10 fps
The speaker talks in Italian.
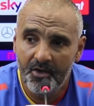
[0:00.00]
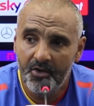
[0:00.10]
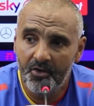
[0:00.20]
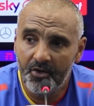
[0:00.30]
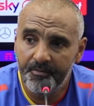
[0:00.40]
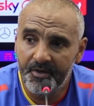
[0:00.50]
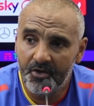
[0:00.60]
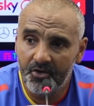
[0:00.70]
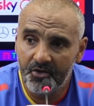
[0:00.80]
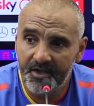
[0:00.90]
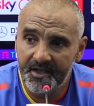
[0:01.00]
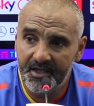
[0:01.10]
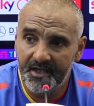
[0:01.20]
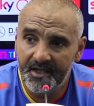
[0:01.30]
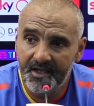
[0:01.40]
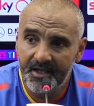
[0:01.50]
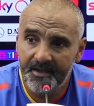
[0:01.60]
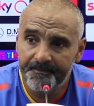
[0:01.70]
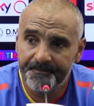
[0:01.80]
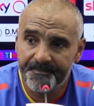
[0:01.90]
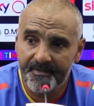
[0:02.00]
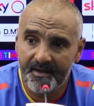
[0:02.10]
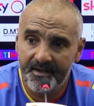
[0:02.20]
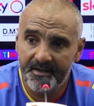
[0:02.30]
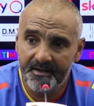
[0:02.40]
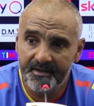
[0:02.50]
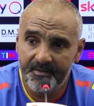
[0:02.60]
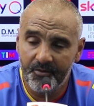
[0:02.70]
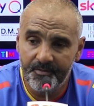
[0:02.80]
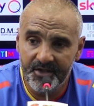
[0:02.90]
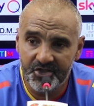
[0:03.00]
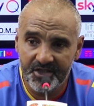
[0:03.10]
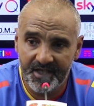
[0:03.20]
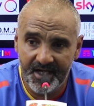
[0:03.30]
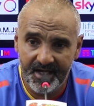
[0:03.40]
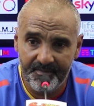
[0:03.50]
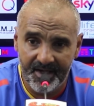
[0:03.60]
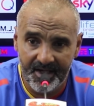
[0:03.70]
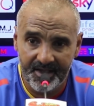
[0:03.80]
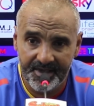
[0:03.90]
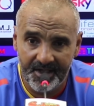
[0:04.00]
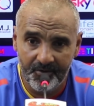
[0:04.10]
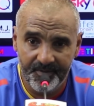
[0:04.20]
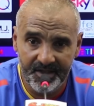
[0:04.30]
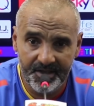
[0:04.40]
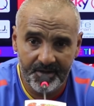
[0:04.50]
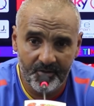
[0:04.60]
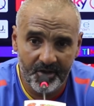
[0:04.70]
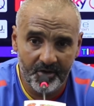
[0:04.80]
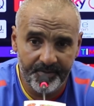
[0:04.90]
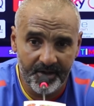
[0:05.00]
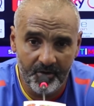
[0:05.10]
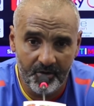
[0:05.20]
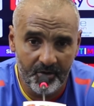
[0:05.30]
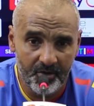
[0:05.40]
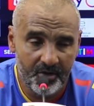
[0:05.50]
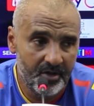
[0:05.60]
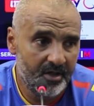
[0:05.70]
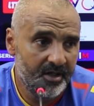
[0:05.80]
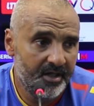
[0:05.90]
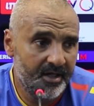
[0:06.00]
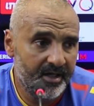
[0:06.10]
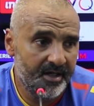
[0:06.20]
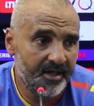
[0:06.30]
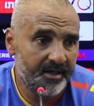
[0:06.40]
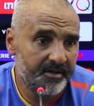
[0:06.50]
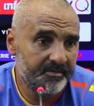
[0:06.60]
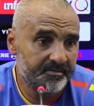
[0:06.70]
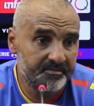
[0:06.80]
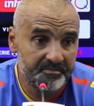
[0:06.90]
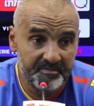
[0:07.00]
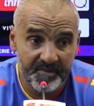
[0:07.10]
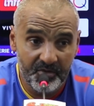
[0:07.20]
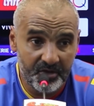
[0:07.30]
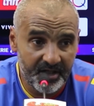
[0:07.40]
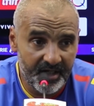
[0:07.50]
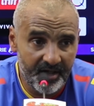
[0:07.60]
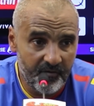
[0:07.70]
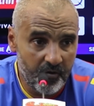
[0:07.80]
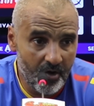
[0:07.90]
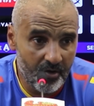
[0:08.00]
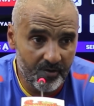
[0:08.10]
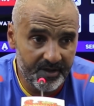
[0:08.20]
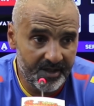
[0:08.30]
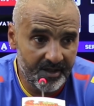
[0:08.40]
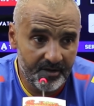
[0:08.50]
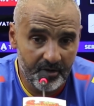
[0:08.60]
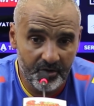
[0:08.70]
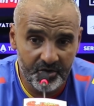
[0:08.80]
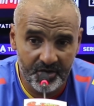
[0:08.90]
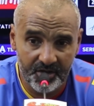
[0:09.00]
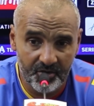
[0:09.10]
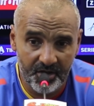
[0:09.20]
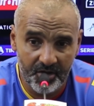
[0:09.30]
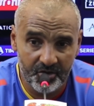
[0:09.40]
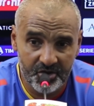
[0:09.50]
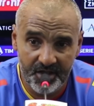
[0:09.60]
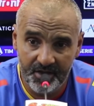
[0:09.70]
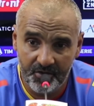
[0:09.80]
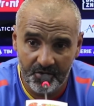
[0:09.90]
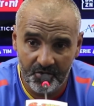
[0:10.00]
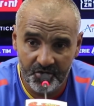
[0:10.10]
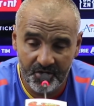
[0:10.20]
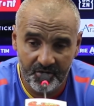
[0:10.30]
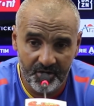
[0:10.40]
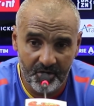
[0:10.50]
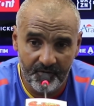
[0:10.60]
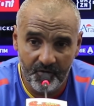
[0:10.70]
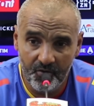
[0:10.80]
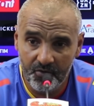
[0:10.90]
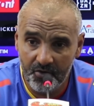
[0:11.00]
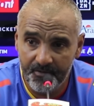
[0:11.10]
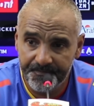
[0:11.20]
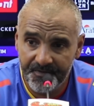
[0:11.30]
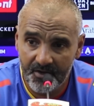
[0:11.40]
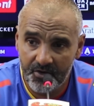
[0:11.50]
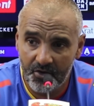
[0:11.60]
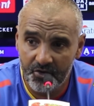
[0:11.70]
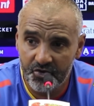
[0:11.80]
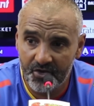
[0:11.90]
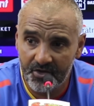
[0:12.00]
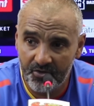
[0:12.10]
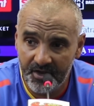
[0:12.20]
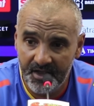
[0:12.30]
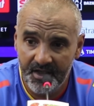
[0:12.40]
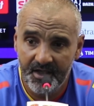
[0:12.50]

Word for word: non ho bisogno né di di pubblicità, ma sanno benissimo che io per loro eh, mi butterei nel fuoco, quindi sono i giocatori che ho scelto, sono i giocatori che ho voluto, sono i giocatori